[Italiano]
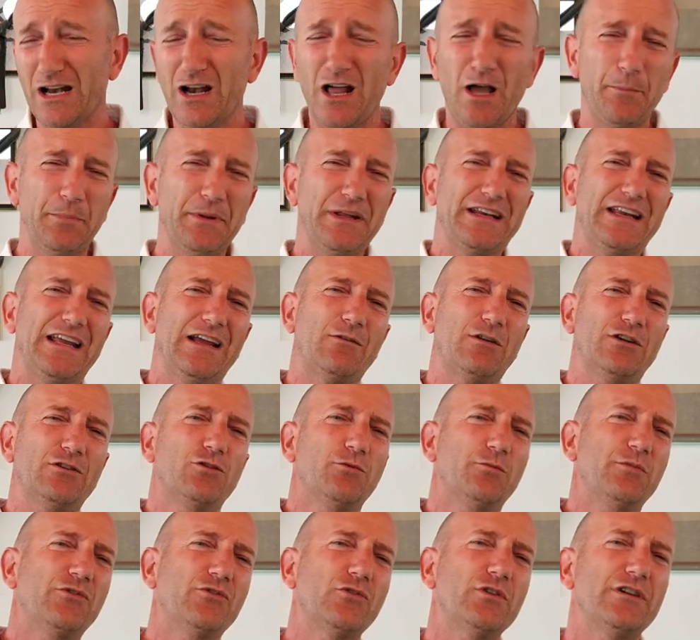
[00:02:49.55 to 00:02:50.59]
Allora ah, perché
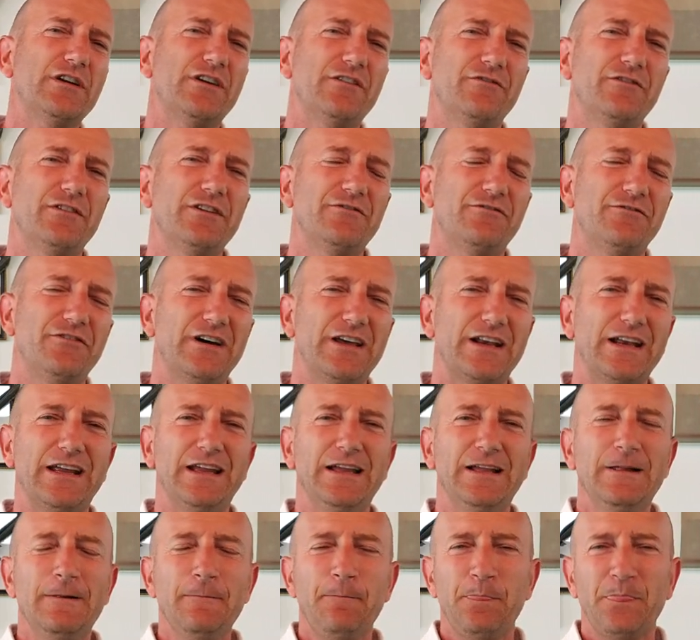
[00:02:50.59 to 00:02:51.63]
quando bisogna
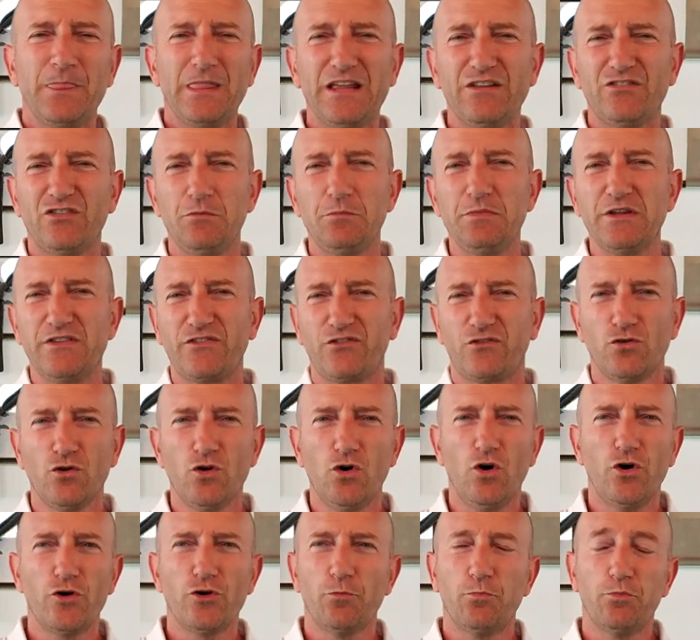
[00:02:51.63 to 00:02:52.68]
fare le
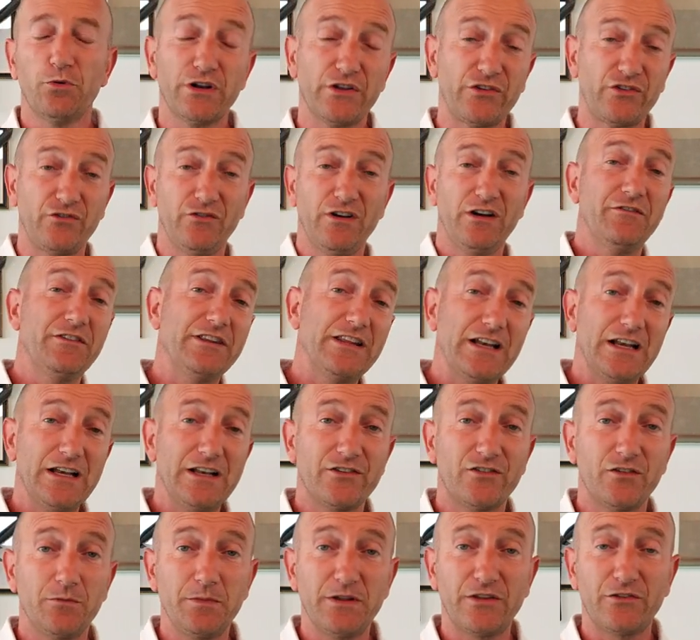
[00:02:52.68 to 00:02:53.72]
esibizioni oppure si va a vedere le
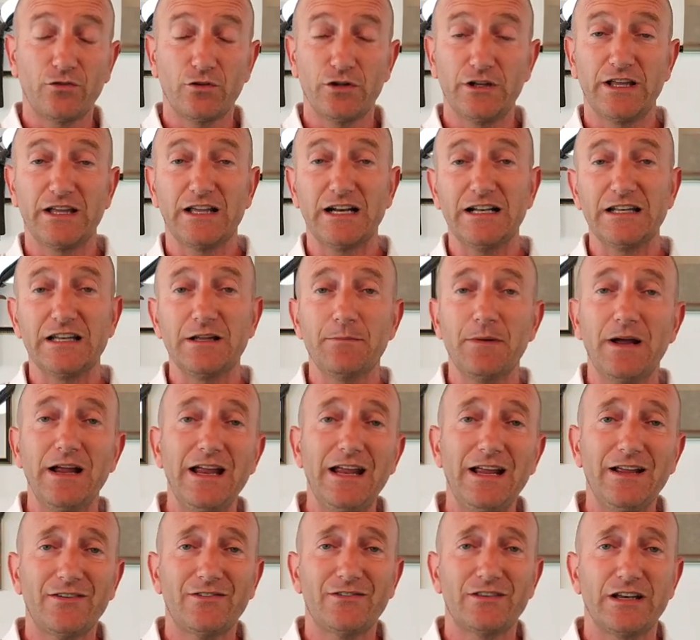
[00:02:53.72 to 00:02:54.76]
esibizioni dei grandi
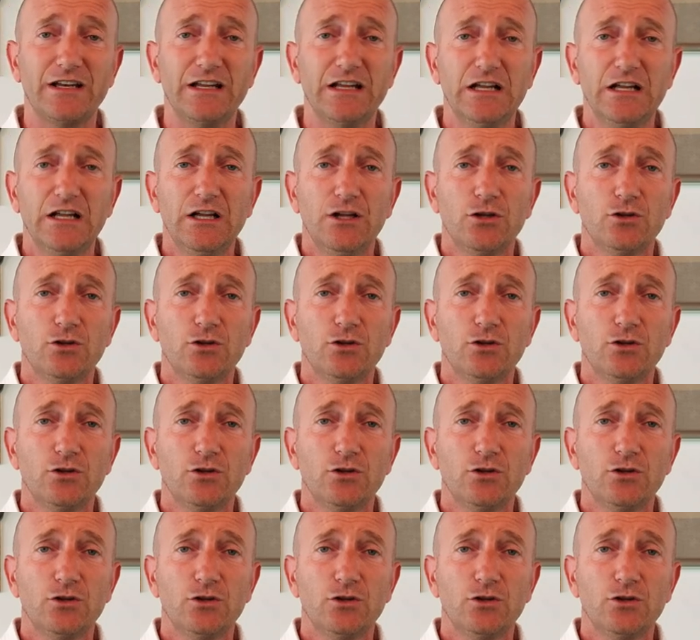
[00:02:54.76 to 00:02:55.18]
maestri,